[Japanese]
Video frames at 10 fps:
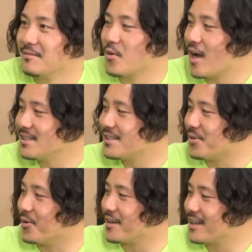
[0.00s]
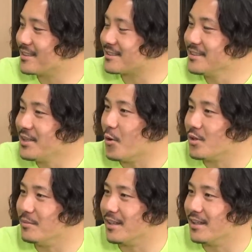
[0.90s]
もうカジと俺が常に
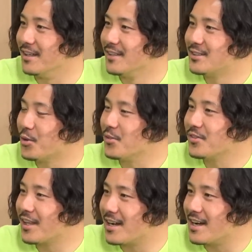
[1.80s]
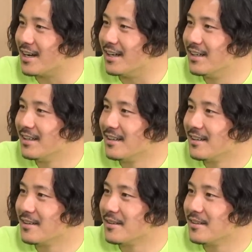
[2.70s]
鬼みたいな取ったら
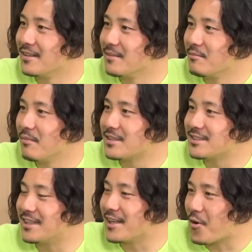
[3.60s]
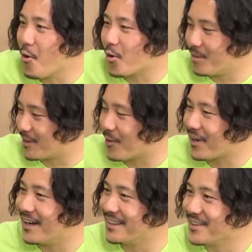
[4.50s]
また次誰か交互でまた俺
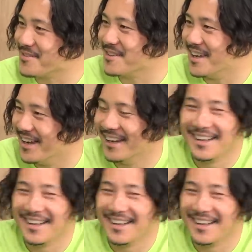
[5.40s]
ら入ってくるみたいな